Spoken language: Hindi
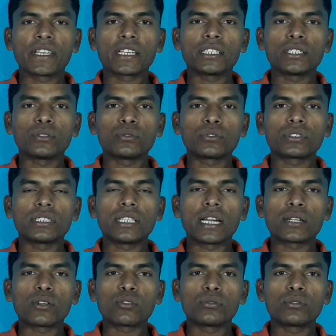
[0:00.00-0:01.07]
कि उस
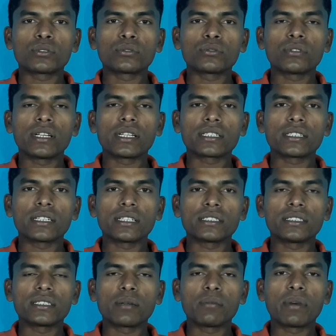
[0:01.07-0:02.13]
धागे को
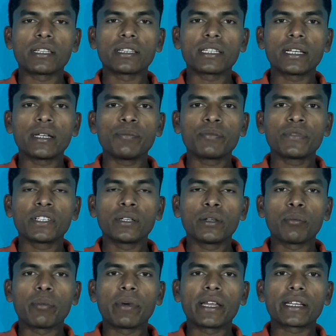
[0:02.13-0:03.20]
ऐसी जगह बांधना है
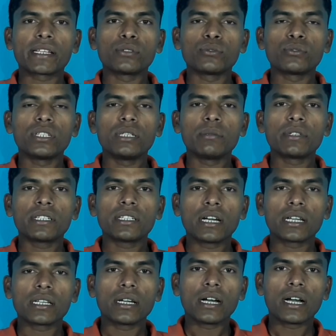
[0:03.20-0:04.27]
पैर की उंगली में
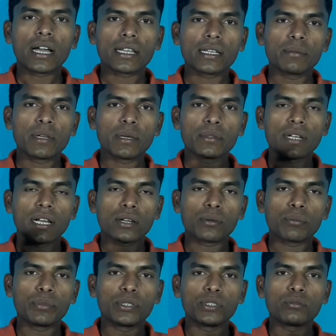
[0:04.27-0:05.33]
आगे आगे मैं अभी
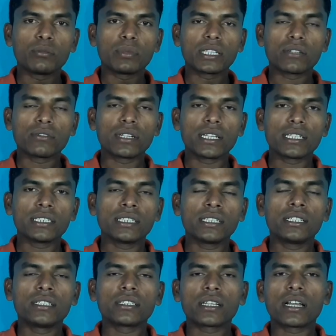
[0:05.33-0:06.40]
आगे वीडियो में बताऊँगा गाई
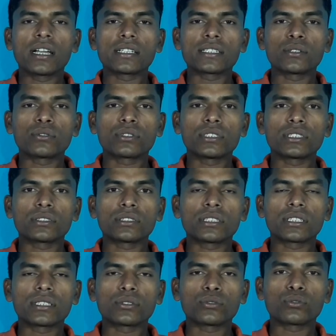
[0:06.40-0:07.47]
कैसे और किस
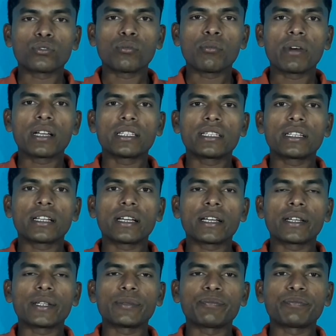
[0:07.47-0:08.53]
तरह से उसको बांधना
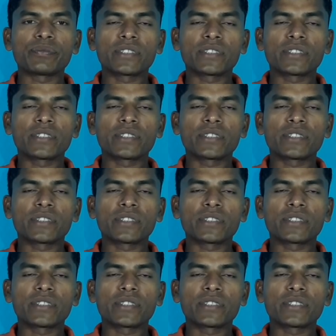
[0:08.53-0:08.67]
है